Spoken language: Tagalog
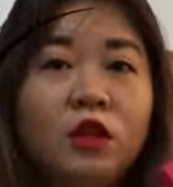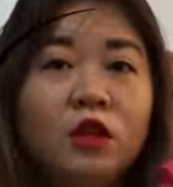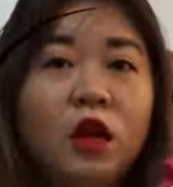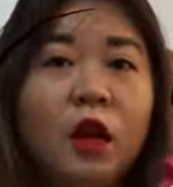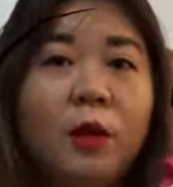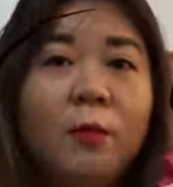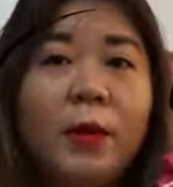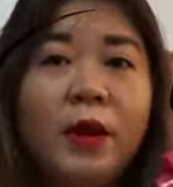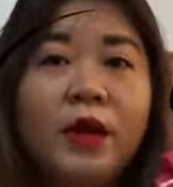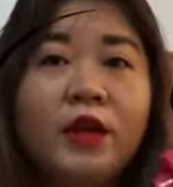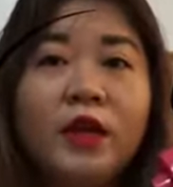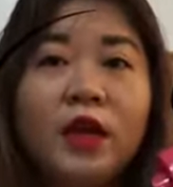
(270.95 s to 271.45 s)

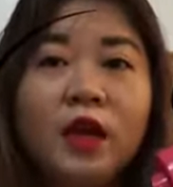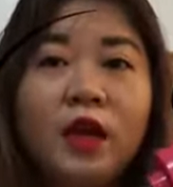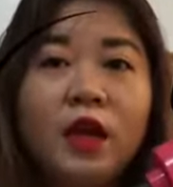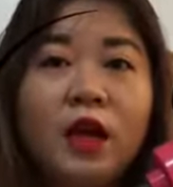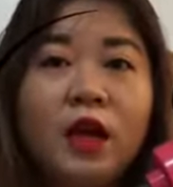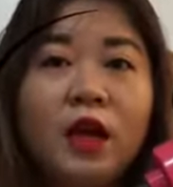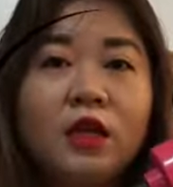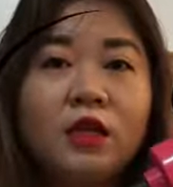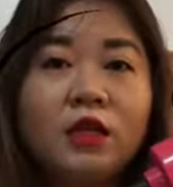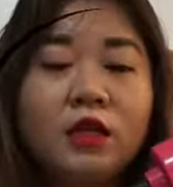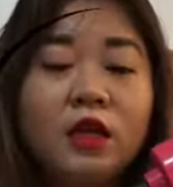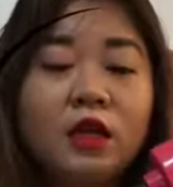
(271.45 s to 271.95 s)
Kapag
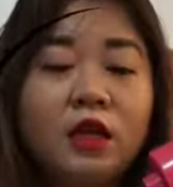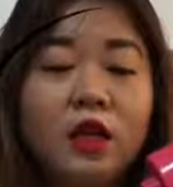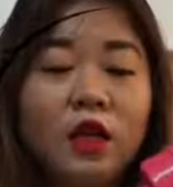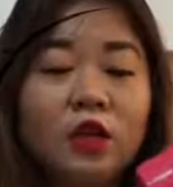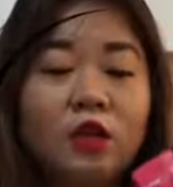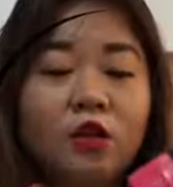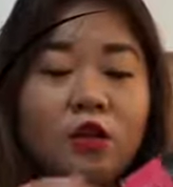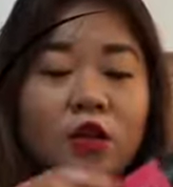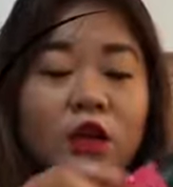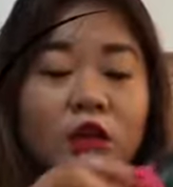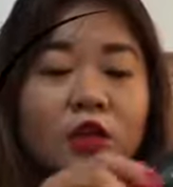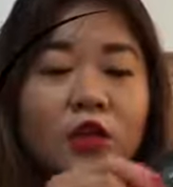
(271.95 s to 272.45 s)
naka,
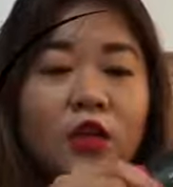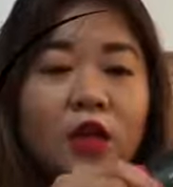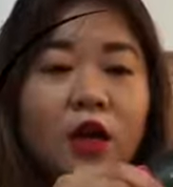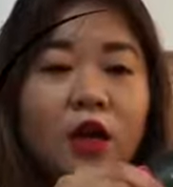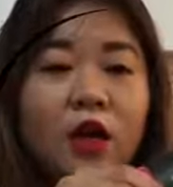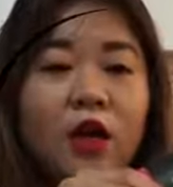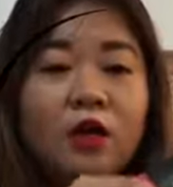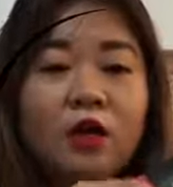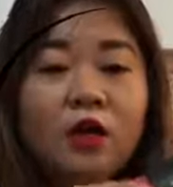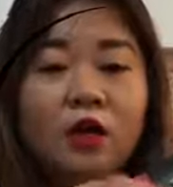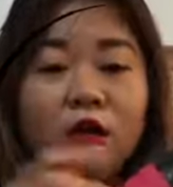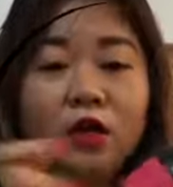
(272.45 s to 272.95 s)
ano na siya,
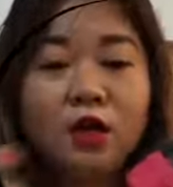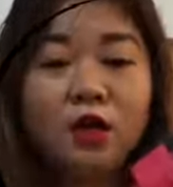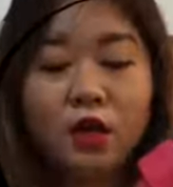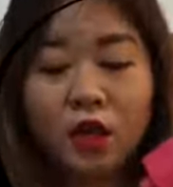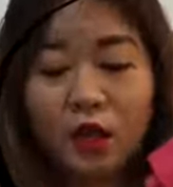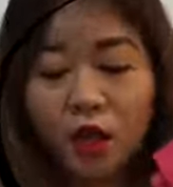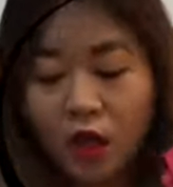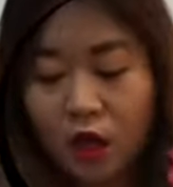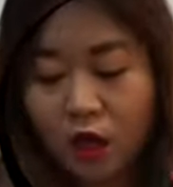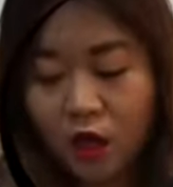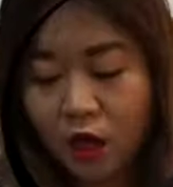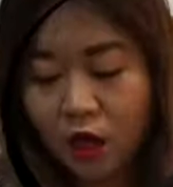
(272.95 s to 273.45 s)

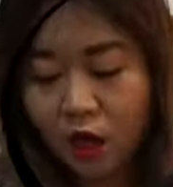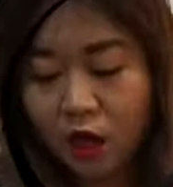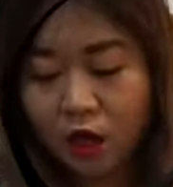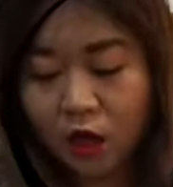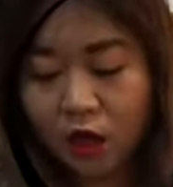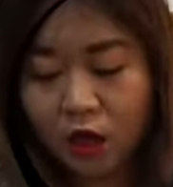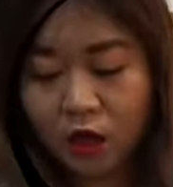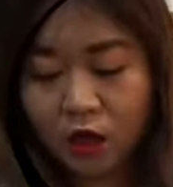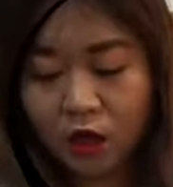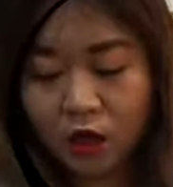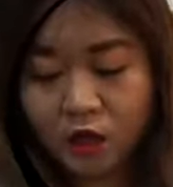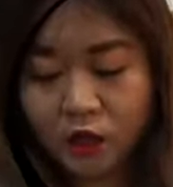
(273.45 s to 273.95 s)

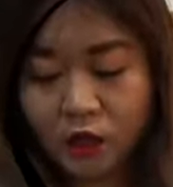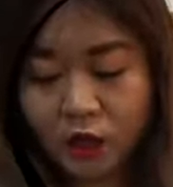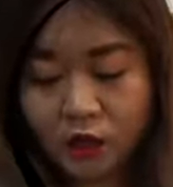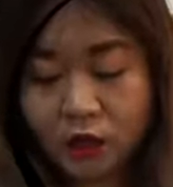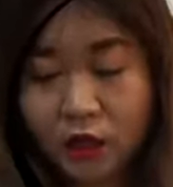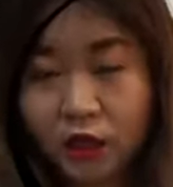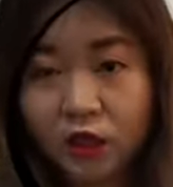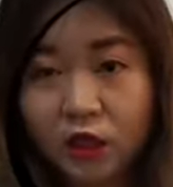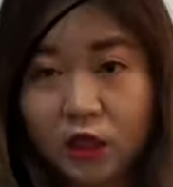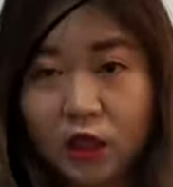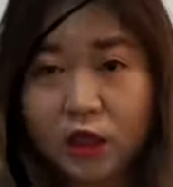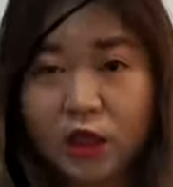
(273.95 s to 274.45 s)

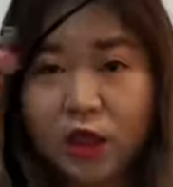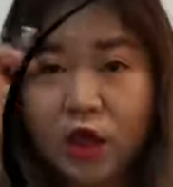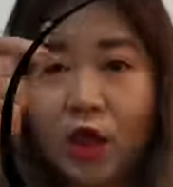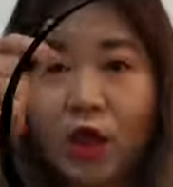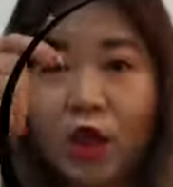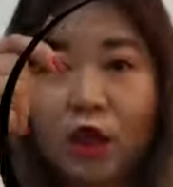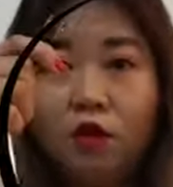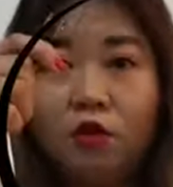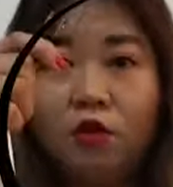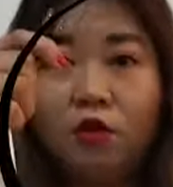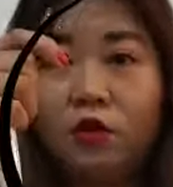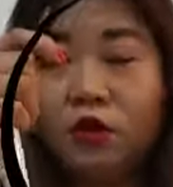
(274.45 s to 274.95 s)
nakasaksak na siya,
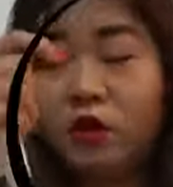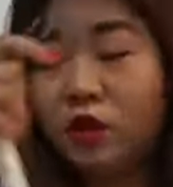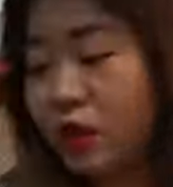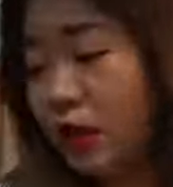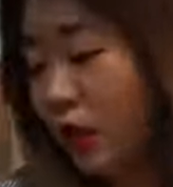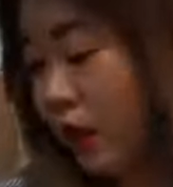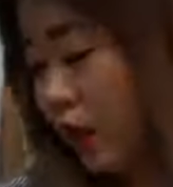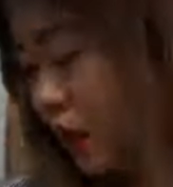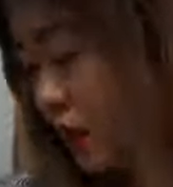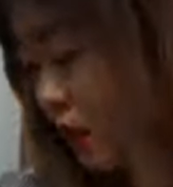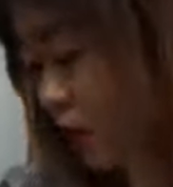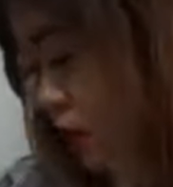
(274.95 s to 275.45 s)
we'll
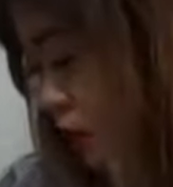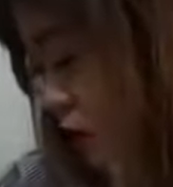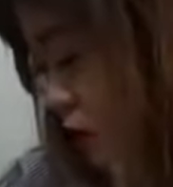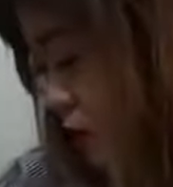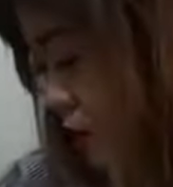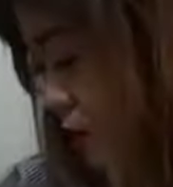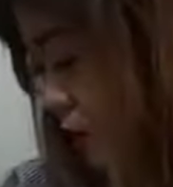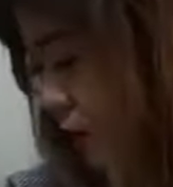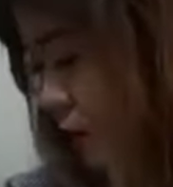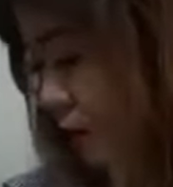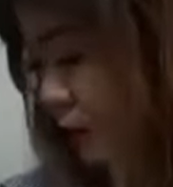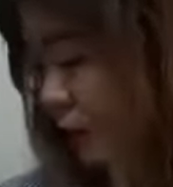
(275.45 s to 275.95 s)
try.
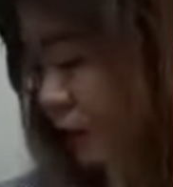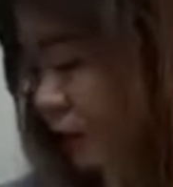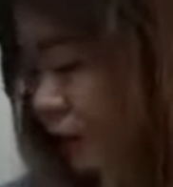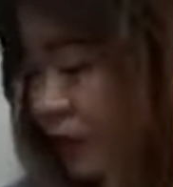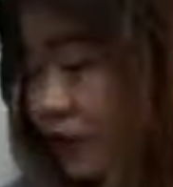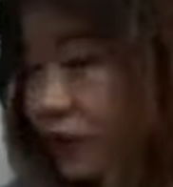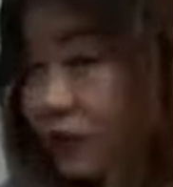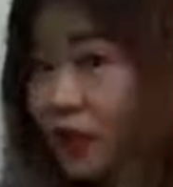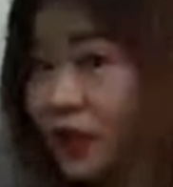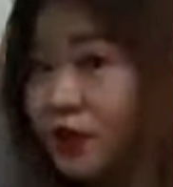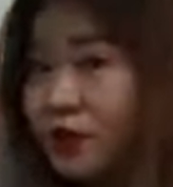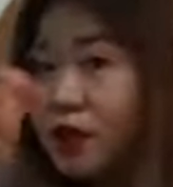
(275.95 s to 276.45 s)

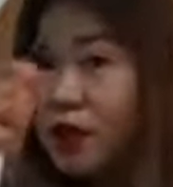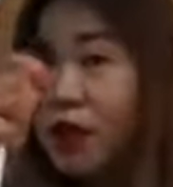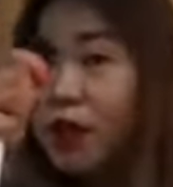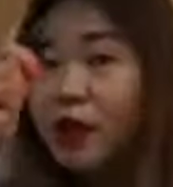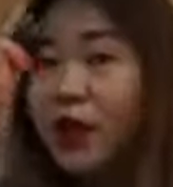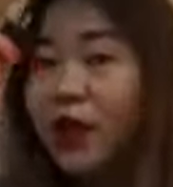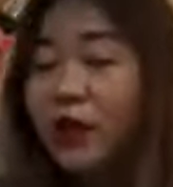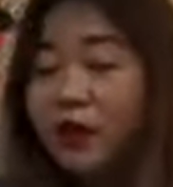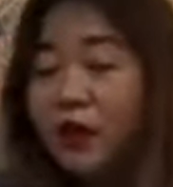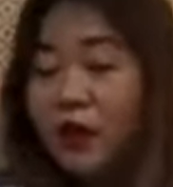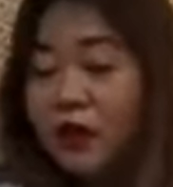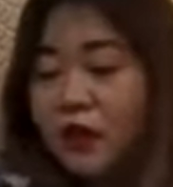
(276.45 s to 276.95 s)
Saksak
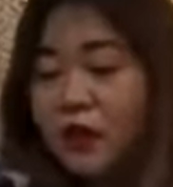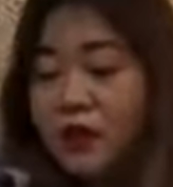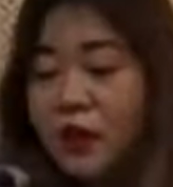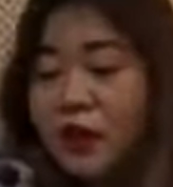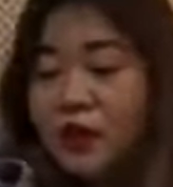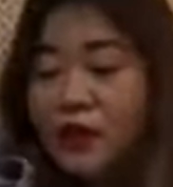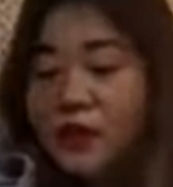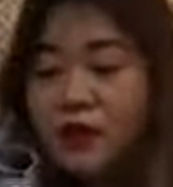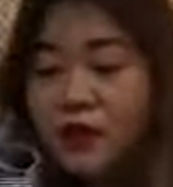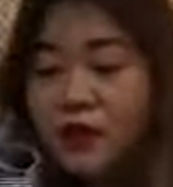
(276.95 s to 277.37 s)
natin guys.